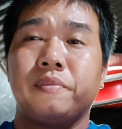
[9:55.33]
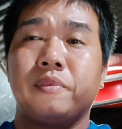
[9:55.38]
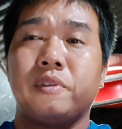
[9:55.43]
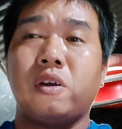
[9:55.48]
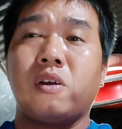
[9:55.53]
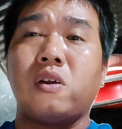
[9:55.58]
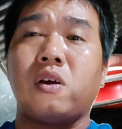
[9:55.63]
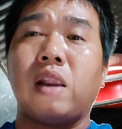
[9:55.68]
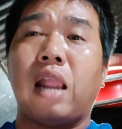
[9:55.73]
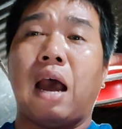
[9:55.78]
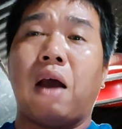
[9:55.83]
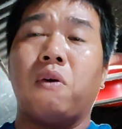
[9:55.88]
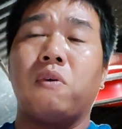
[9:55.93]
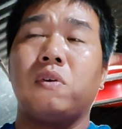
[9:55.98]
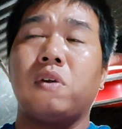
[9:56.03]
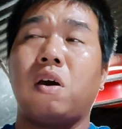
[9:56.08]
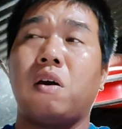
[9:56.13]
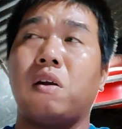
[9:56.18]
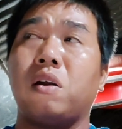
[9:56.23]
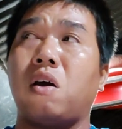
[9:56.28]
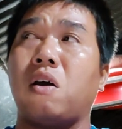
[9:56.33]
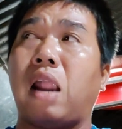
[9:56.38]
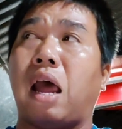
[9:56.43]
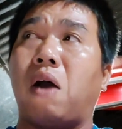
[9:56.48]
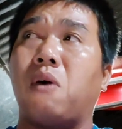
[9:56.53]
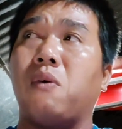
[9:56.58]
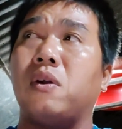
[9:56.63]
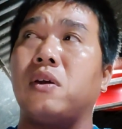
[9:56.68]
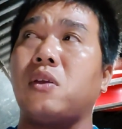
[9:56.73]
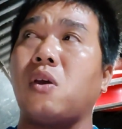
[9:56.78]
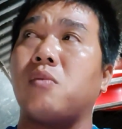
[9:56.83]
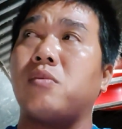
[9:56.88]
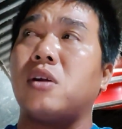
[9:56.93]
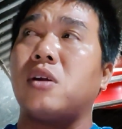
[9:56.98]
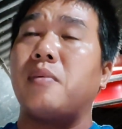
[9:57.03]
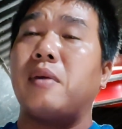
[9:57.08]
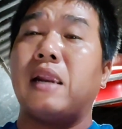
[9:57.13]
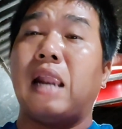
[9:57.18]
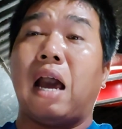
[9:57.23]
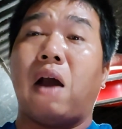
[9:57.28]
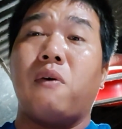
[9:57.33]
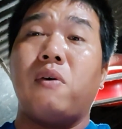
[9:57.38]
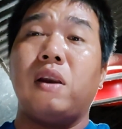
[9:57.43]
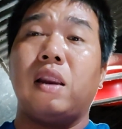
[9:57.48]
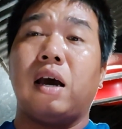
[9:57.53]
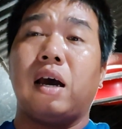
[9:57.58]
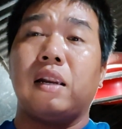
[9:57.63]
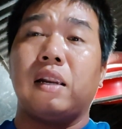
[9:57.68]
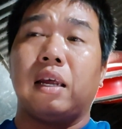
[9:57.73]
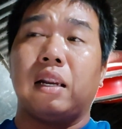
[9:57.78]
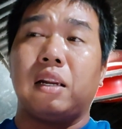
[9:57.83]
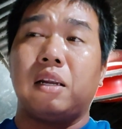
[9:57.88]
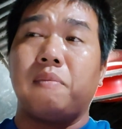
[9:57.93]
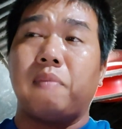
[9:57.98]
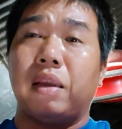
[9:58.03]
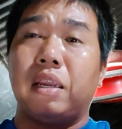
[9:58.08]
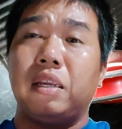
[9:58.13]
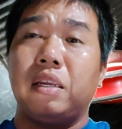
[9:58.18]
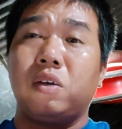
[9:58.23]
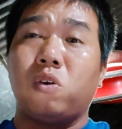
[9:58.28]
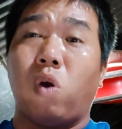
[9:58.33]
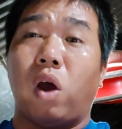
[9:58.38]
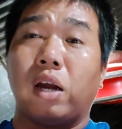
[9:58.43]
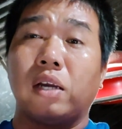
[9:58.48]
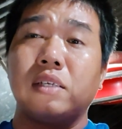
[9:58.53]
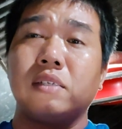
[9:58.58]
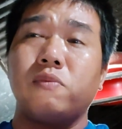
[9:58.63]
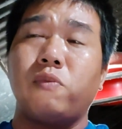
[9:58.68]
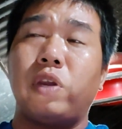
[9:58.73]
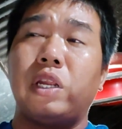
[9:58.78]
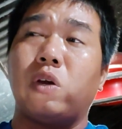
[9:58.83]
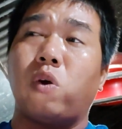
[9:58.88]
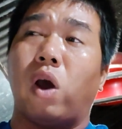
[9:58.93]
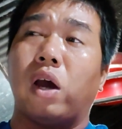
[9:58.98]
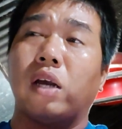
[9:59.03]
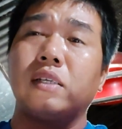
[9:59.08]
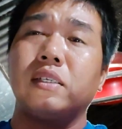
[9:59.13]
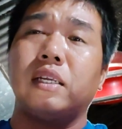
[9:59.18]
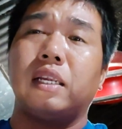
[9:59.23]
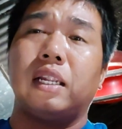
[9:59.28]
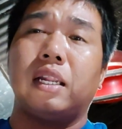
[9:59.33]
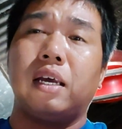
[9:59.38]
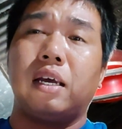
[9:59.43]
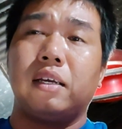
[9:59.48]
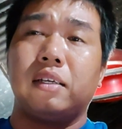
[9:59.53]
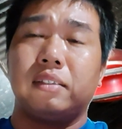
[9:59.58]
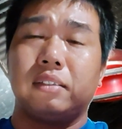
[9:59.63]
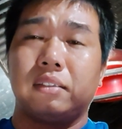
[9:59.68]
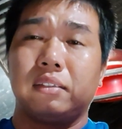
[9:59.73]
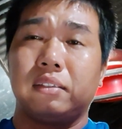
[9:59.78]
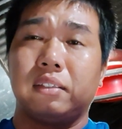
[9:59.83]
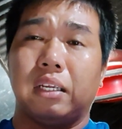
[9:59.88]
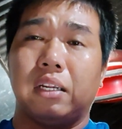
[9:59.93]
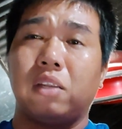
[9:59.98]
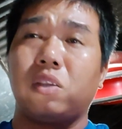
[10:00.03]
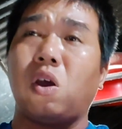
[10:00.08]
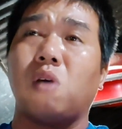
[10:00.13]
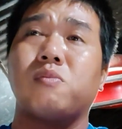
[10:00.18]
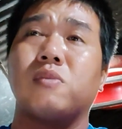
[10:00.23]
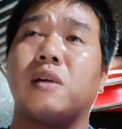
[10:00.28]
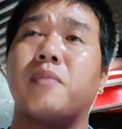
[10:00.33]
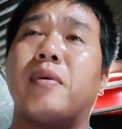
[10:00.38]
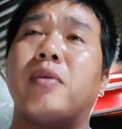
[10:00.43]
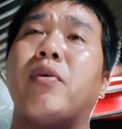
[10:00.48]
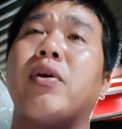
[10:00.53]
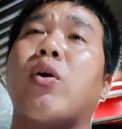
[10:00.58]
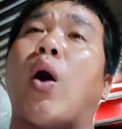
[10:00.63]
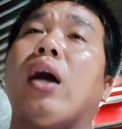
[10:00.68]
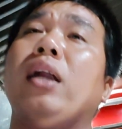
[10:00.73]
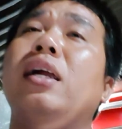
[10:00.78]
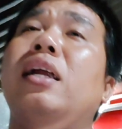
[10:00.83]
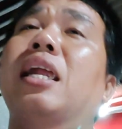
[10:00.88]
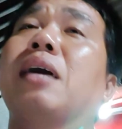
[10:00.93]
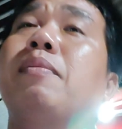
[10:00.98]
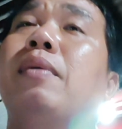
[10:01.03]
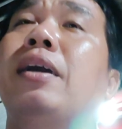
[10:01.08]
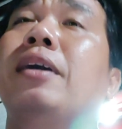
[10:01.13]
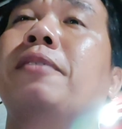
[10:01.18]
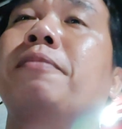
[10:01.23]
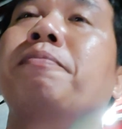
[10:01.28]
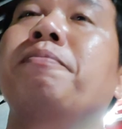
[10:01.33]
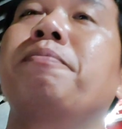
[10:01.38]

nó nó đậu nó nó đậu nói chung nó bị nổ lên là nó bị khuẩn vi khuẩn gì đó thì nói chung nó bị vi khuẩn anh em ơi